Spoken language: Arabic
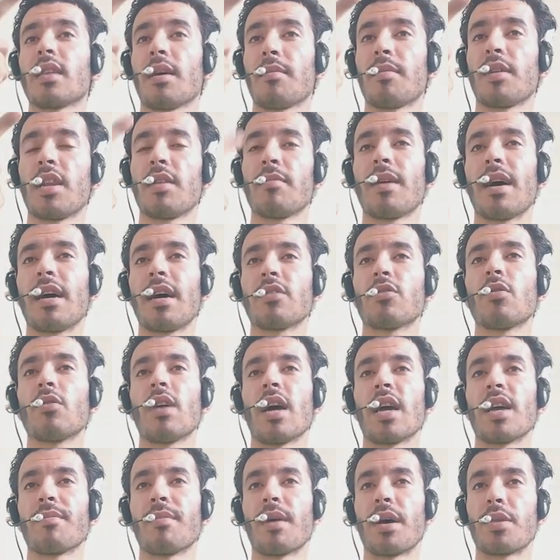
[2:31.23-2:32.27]
طب اللي بعده
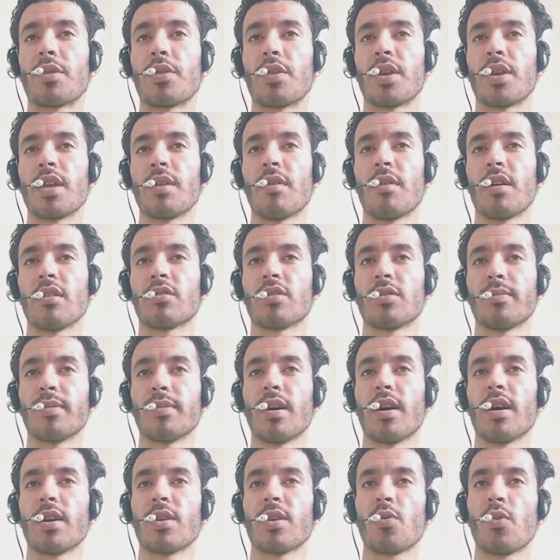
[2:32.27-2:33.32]
هيبقى 3
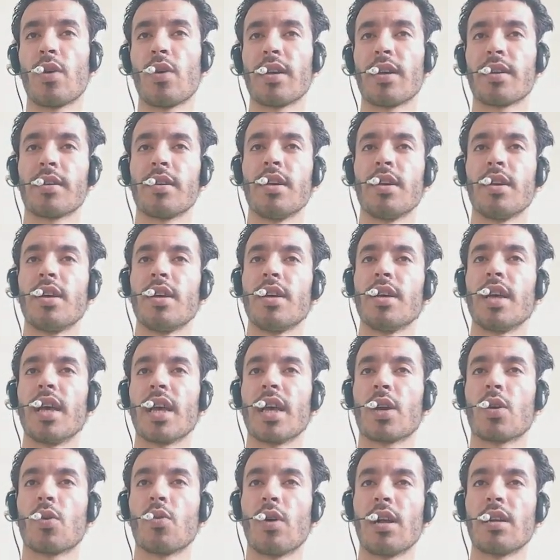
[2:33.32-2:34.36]
ملتبلاي 1
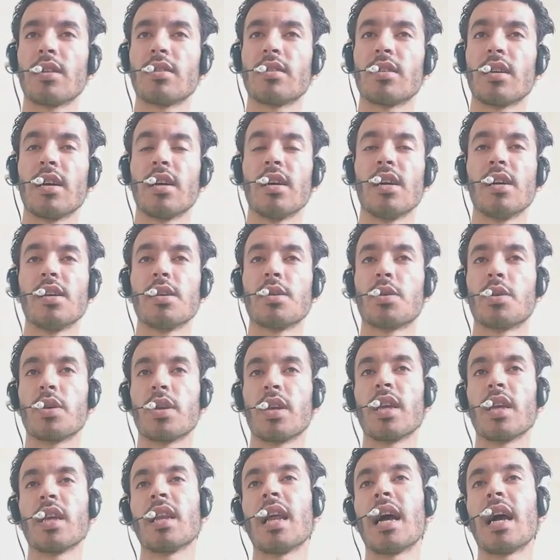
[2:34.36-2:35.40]
ايكوالز
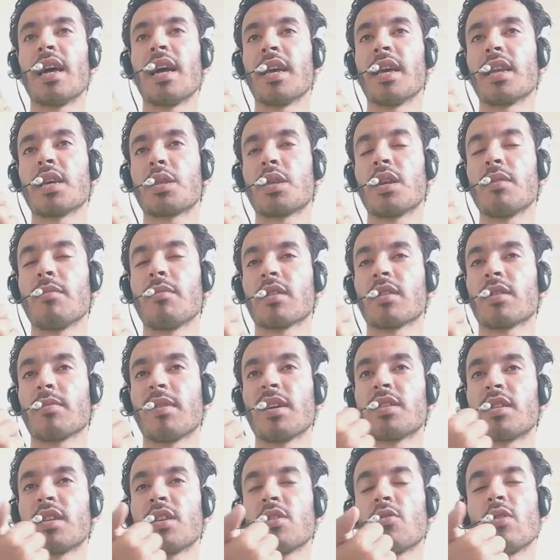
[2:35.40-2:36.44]
3 لا هنا 3
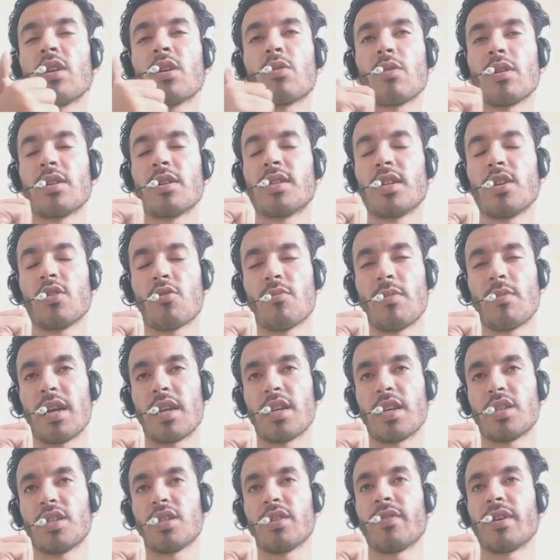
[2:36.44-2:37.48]
ملتبلاي 0 ايكوال 0
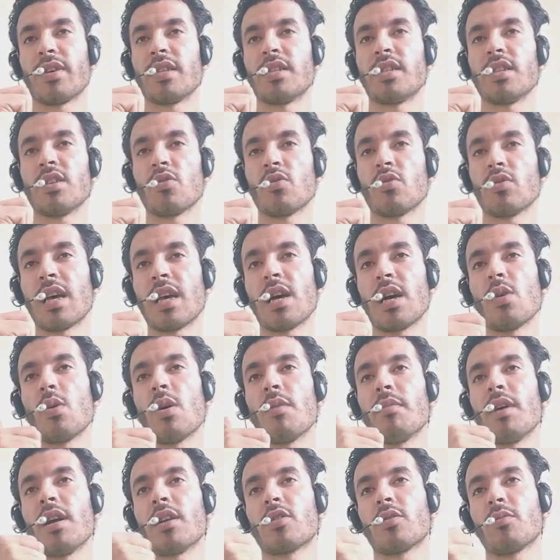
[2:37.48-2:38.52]
معلش فالزيرو ده
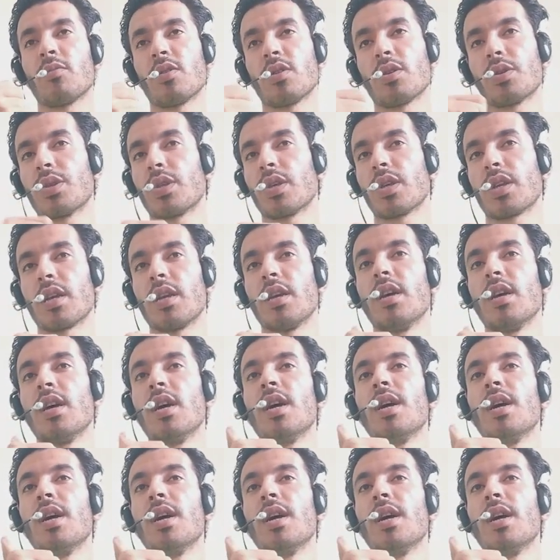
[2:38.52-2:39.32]
هو مالتيبل لل 3